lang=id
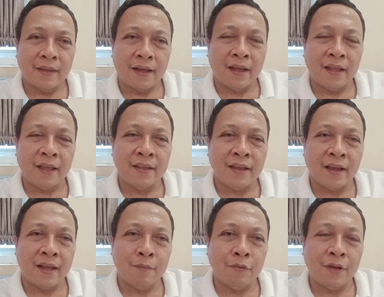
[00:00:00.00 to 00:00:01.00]
Ayahnya
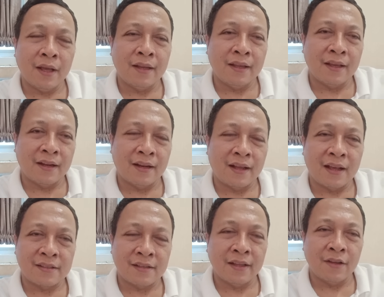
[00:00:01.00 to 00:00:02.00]
Edi Mulyadi adalah
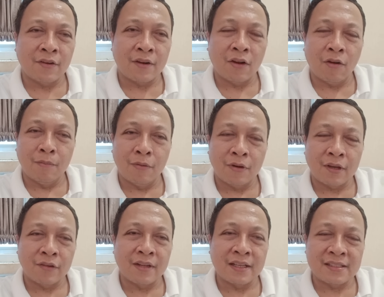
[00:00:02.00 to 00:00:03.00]
asli orang Lombok,
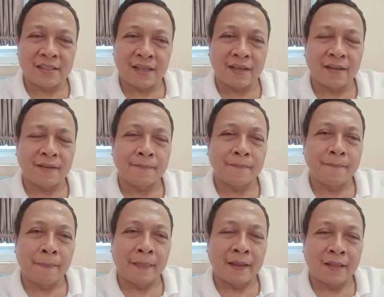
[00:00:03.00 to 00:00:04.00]
Indonesia.
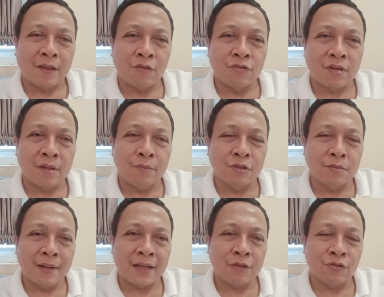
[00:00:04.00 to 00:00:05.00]
Tahun
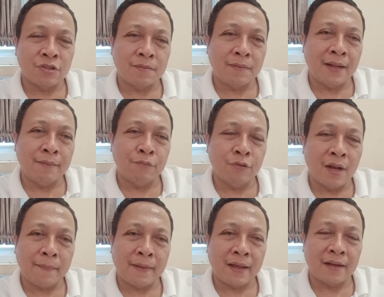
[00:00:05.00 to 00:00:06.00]
1998,
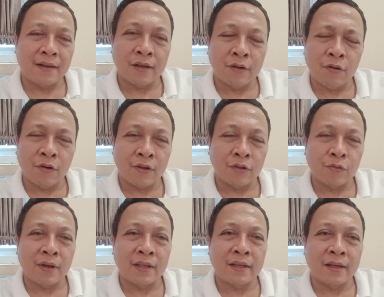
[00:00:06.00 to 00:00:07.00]
kedua orang
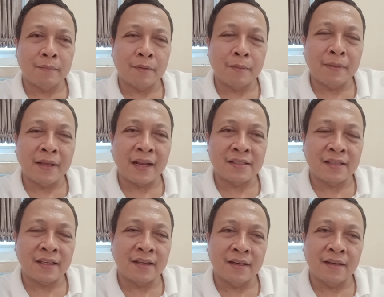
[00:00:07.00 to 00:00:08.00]
tuanya
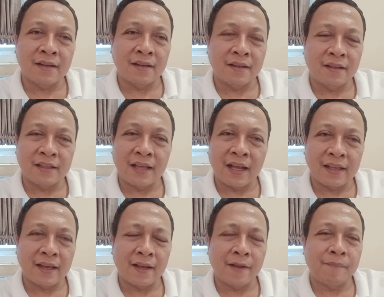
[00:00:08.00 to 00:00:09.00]
bermigrasi ke
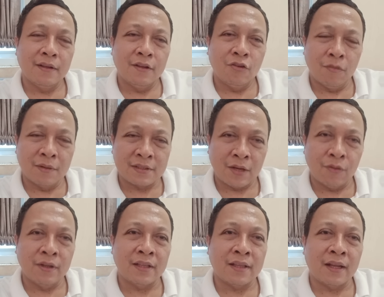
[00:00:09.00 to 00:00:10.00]
Italia. 12 tahun
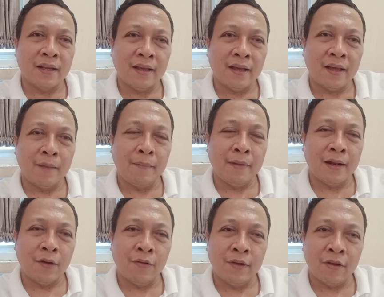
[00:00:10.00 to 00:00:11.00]
di Italia, Emil
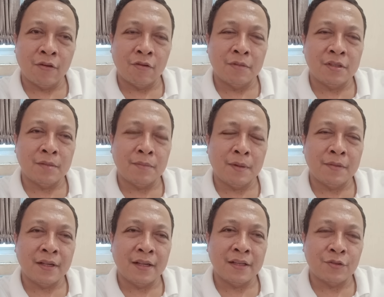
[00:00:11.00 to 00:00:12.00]
Audero menjelma
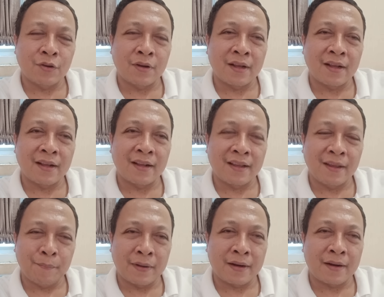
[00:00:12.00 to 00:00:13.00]
menjadi seorang
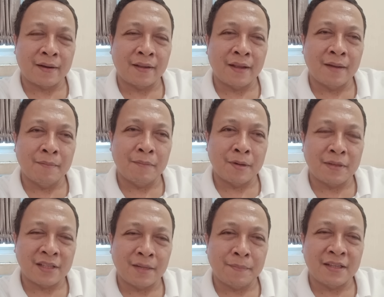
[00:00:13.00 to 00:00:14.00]
kiper yang
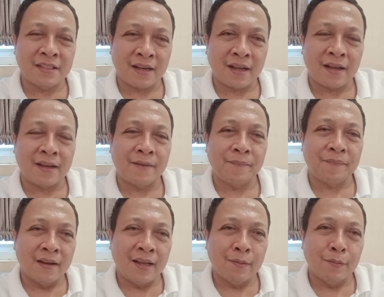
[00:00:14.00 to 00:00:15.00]
bermasa depan cerah.
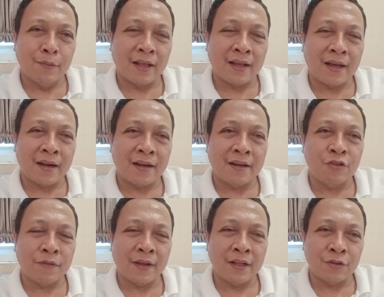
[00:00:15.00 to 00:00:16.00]
Dia memulai karir di
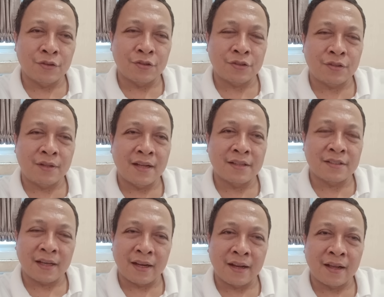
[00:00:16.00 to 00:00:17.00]
Juventus dan
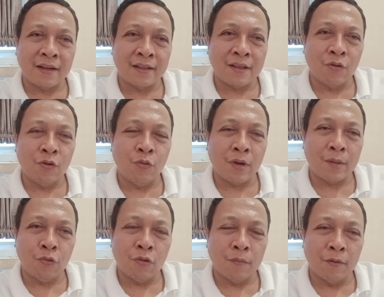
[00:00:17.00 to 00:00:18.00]
sekarang di tahun
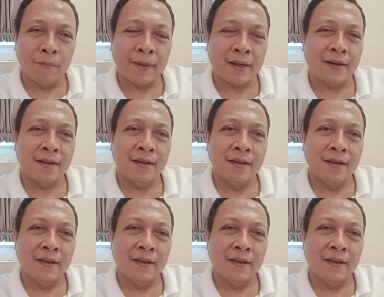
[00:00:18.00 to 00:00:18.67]
2024